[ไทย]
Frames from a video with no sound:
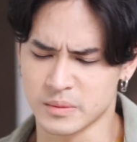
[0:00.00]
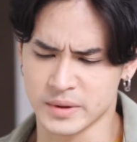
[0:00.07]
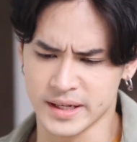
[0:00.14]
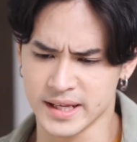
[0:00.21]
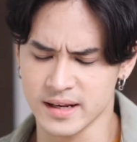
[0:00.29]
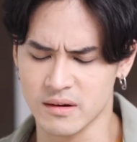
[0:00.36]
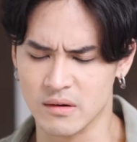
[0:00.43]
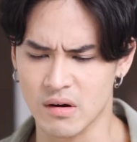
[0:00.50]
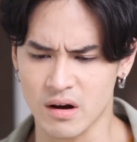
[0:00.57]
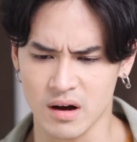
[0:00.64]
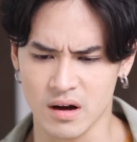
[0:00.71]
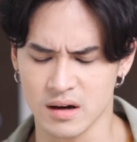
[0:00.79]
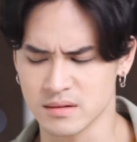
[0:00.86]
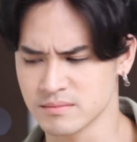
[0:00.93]
วันนี้เราก็
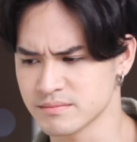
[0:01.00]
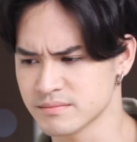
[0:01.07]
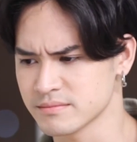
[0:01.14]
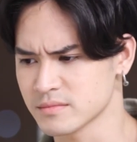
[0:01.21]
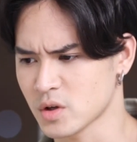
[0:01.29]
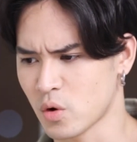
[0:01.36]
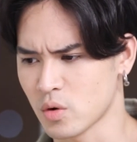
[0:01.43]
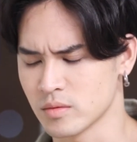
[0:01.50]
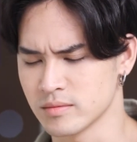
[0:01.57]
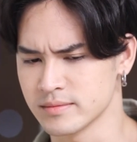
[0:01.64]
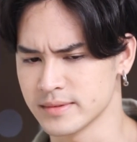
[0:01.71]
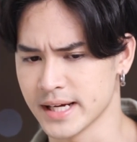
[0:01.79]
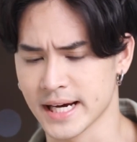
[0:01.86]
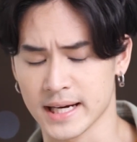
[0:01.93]
คง
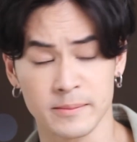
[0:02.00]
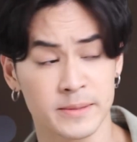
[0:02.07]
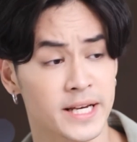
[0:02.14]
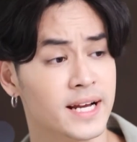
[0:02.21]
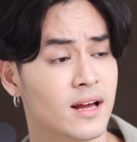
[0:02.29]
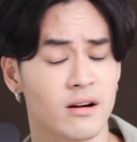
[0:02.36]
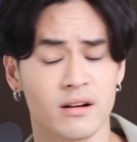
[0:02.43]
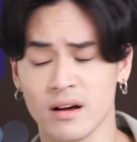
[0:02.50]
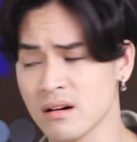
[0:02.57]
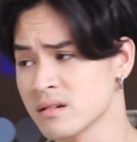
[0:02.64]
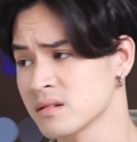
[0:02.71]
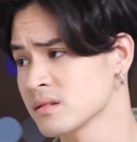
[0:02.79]
เหนื่อยกันมาเยอะแล้วนะ